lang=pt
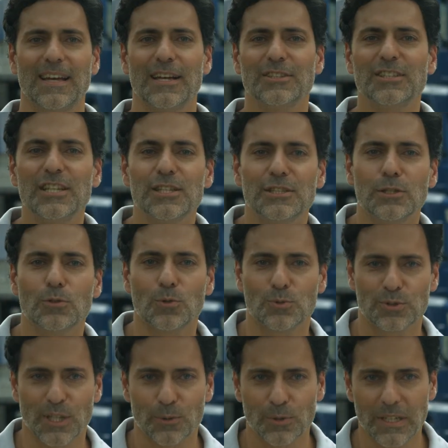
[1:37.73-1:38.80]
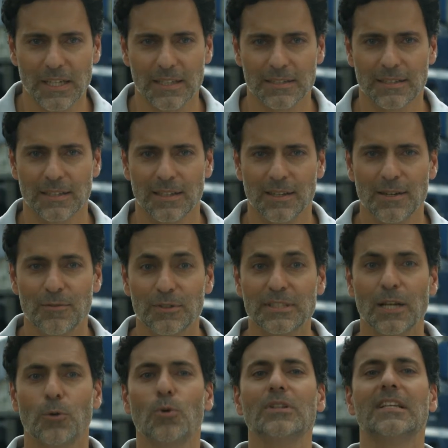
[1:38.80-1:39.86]
Dirigindo com segurança,
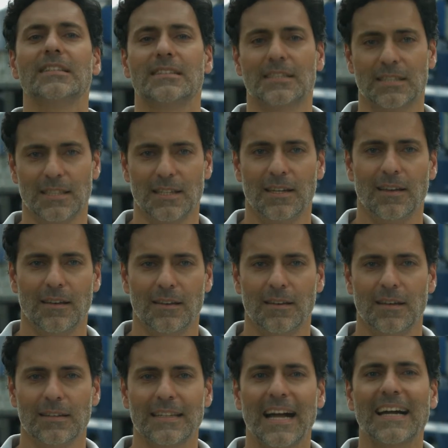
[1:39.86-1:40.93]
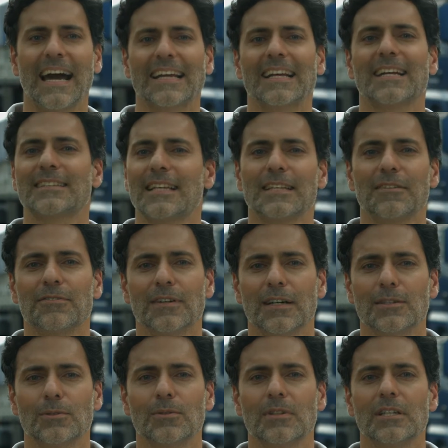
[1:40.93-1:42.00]
você cuida de si, da carga que está
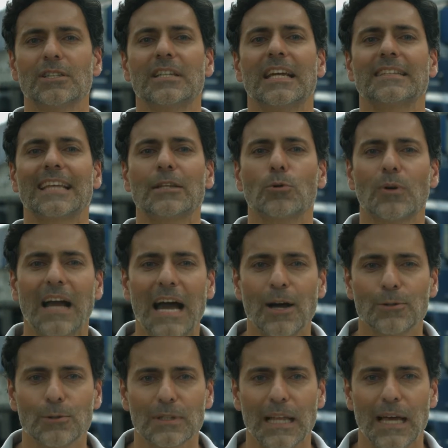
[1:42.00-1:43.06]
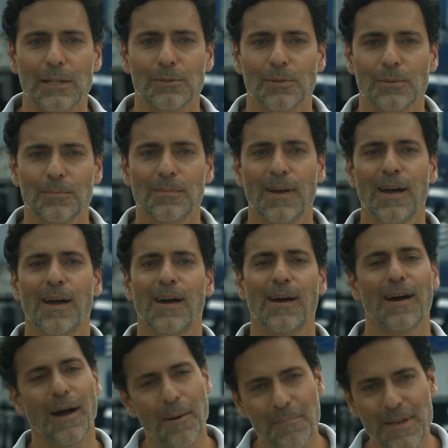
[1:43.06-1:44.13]
levando e de quem está no carro do lado.
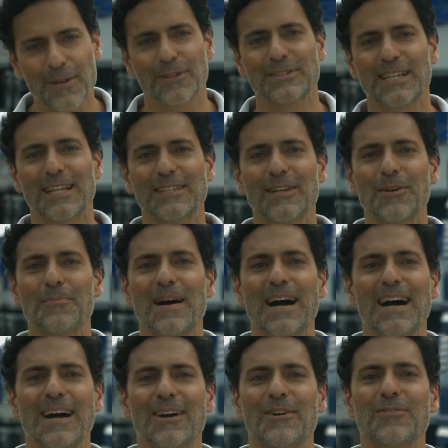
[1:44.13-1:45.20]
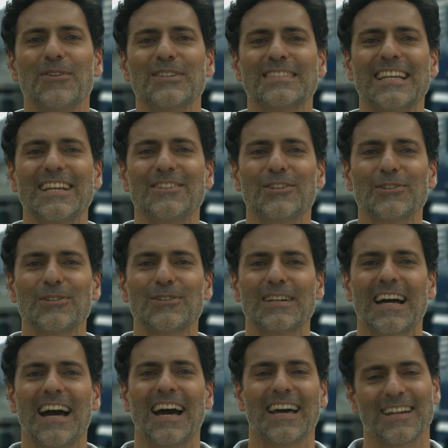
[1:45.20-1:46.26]
Amigo Estradeiro Man, com você em todo
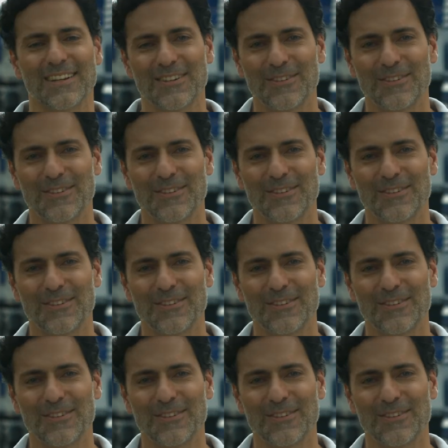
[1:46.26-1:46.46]
lugar.